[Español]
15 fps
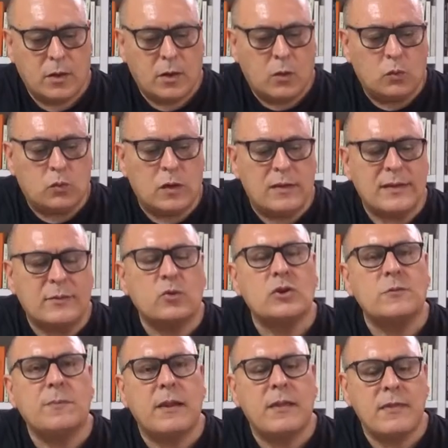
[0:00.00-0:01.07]
Utiliza tu
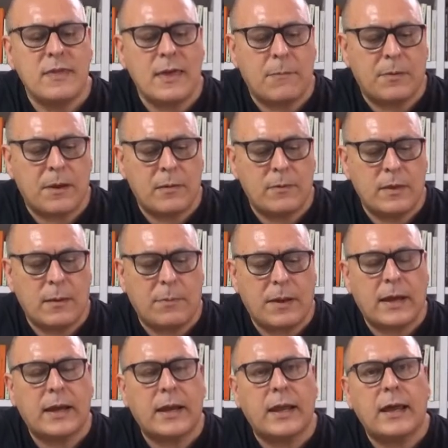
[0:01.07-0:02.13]
experiencia previa
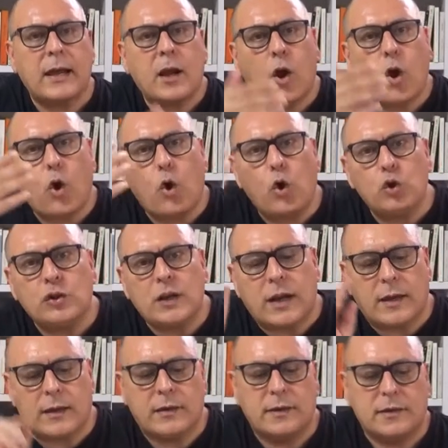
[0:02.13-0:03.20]
para crear otra
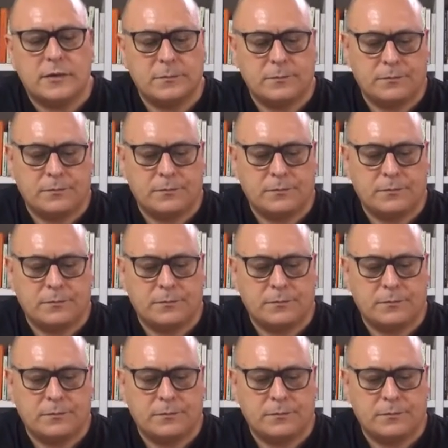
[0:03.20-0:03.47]
X.